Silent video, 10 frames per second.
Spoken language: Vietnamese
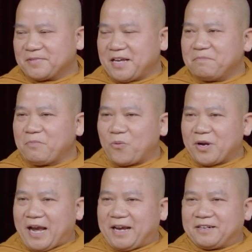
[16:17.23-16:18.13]
đến
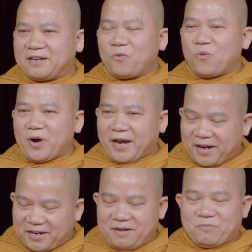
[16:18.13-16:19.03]
một ngày là nó
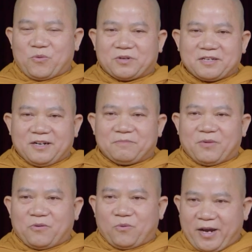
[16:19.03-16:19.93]
què đi một chân
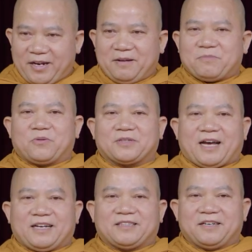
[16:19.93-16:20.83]
một què đi một
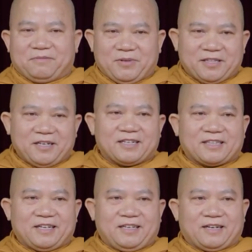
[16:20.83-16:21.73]
tay thì mới tiếc cái
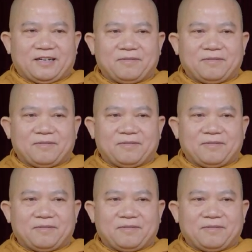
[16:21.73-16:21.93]
tay kia